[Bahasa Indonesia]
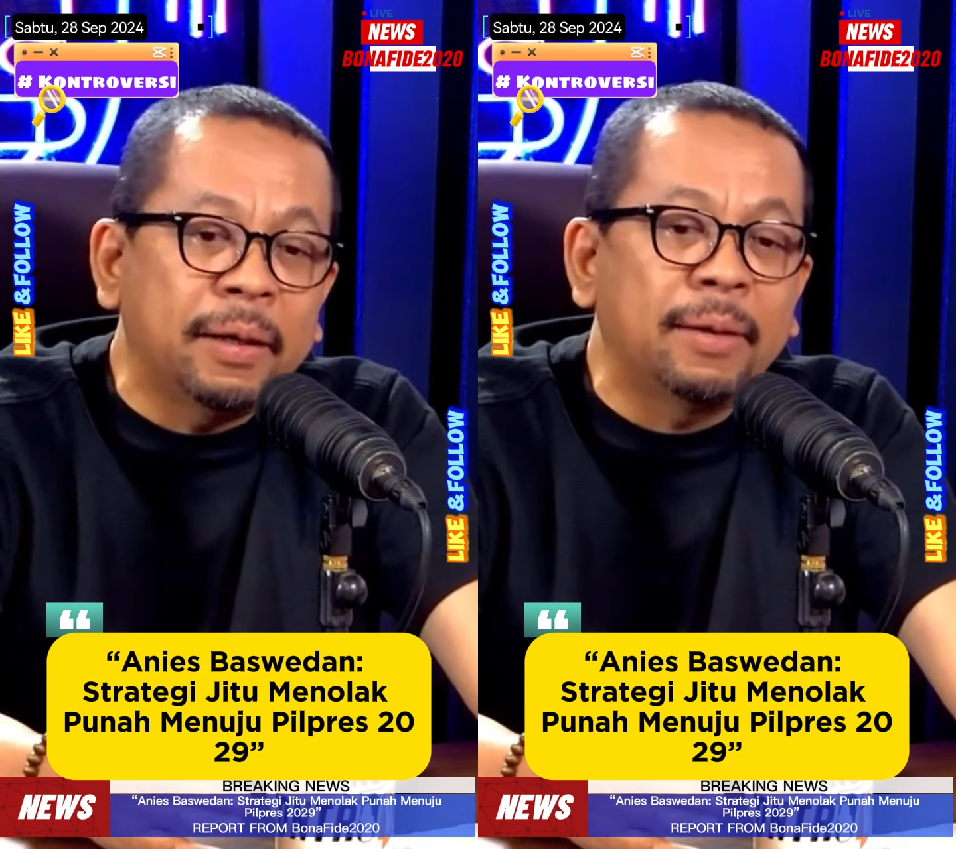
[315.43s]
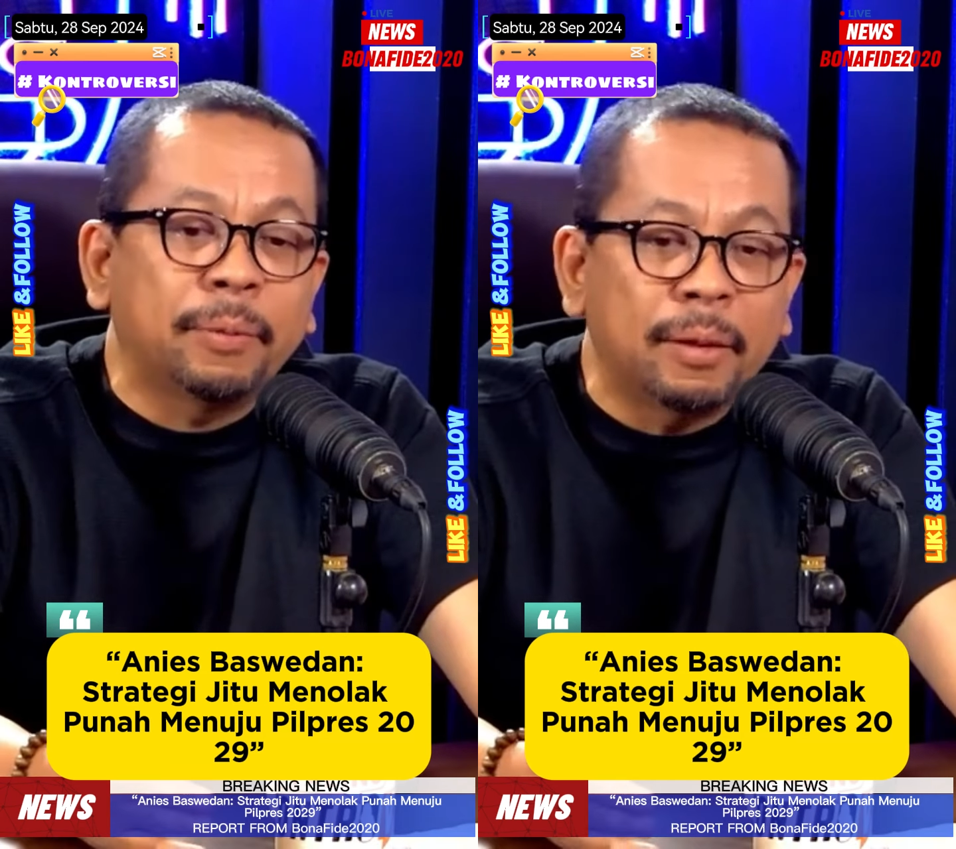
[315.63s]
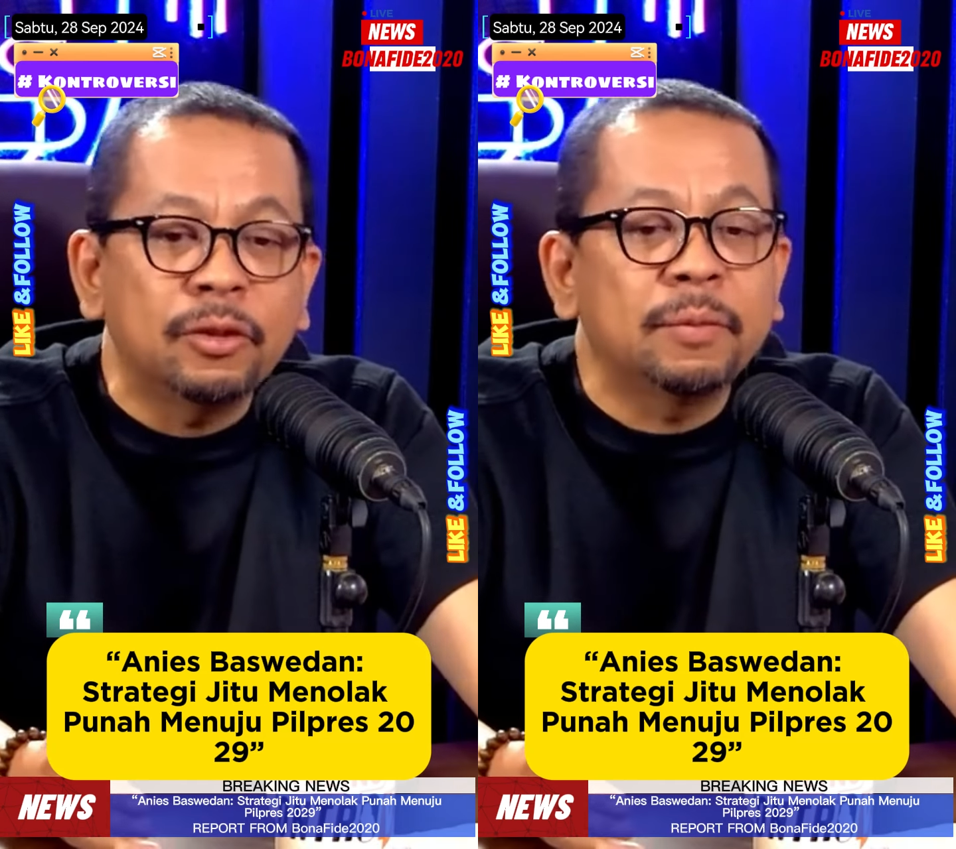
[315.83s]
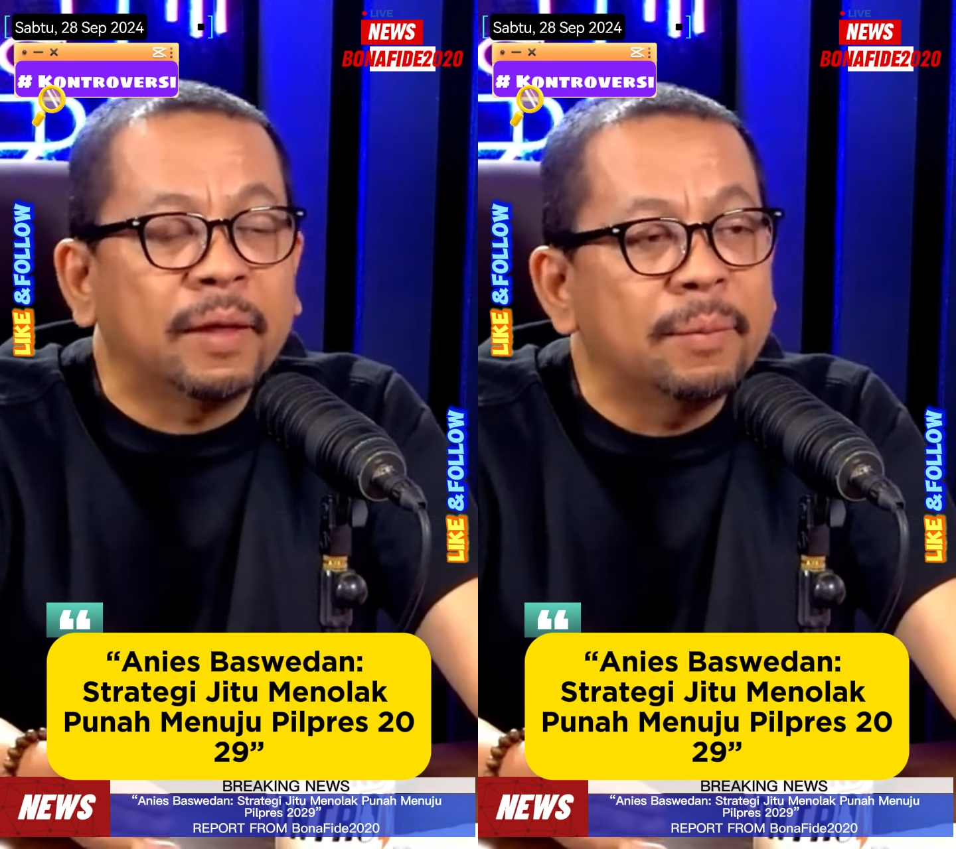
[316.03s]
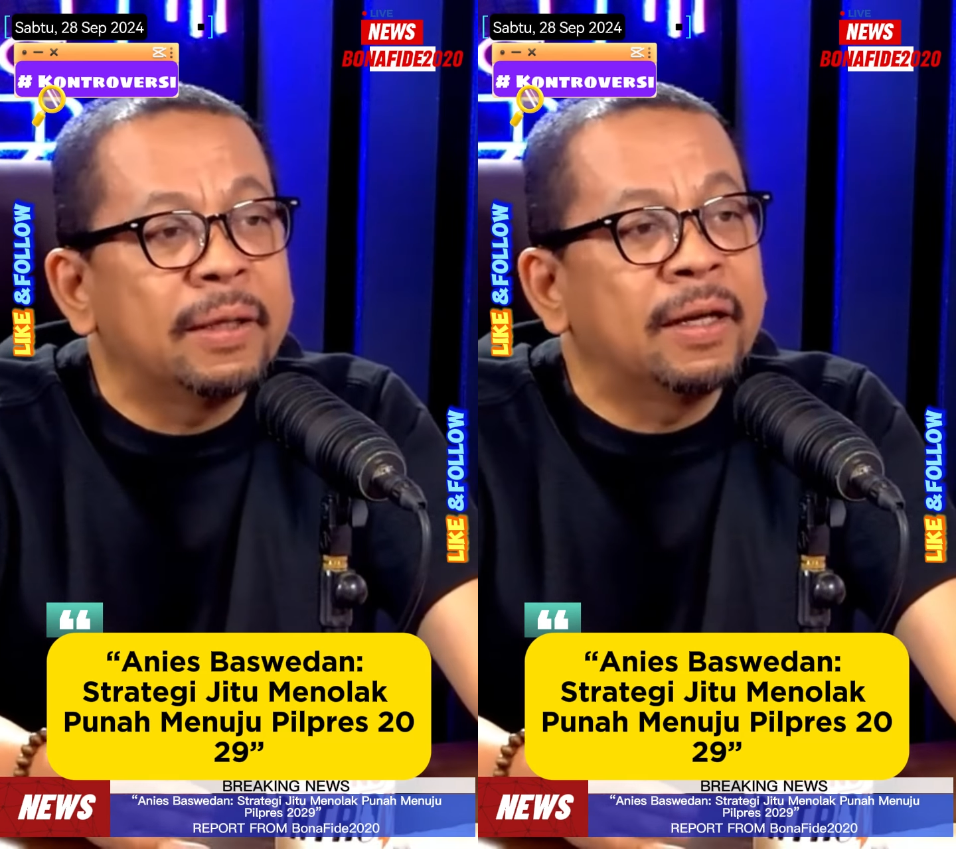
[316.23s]
Pak Prabowo
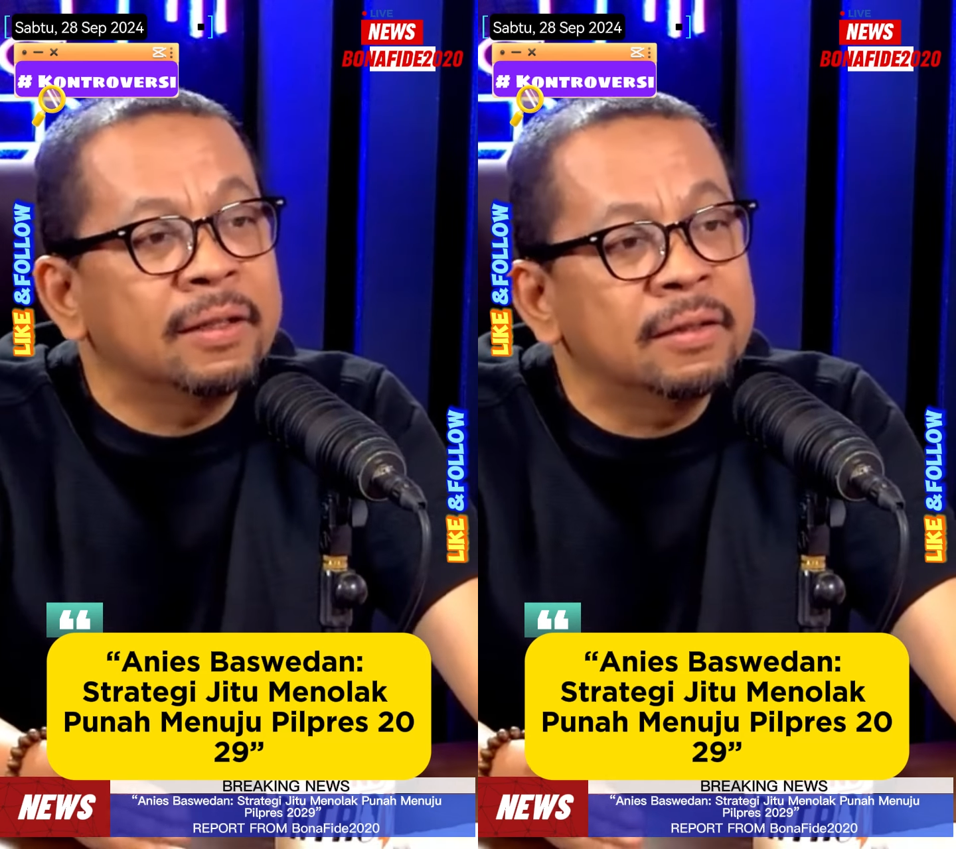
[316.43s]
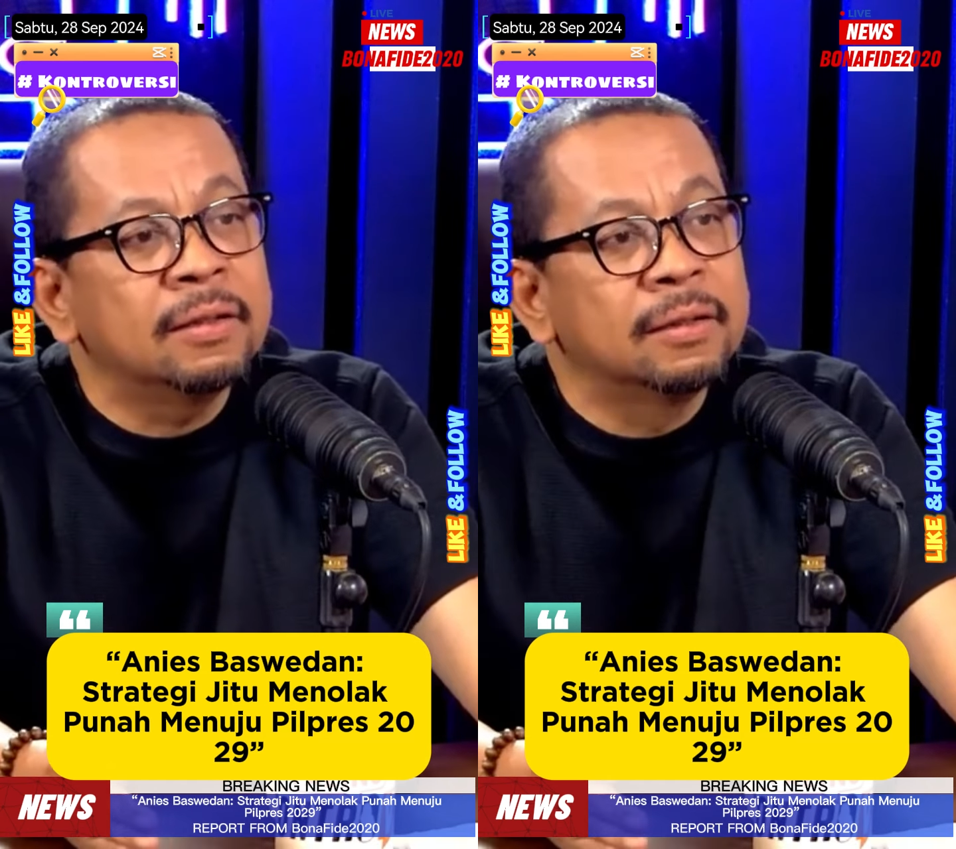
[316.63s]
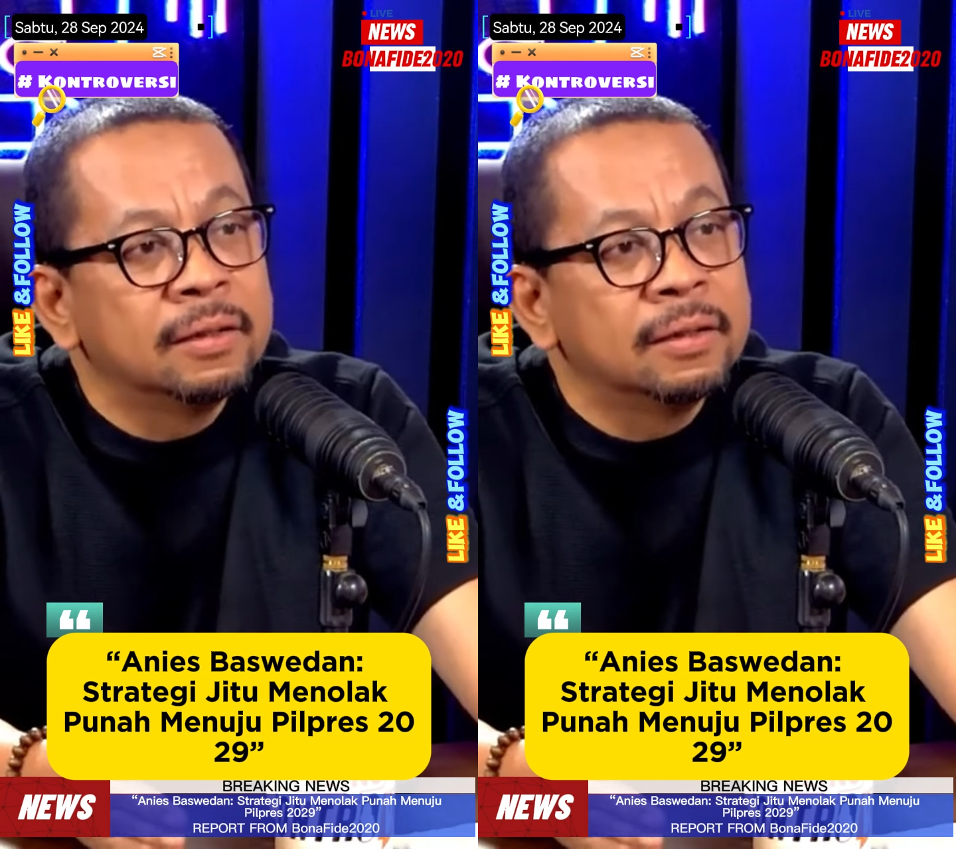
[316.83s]
sebagai Menhan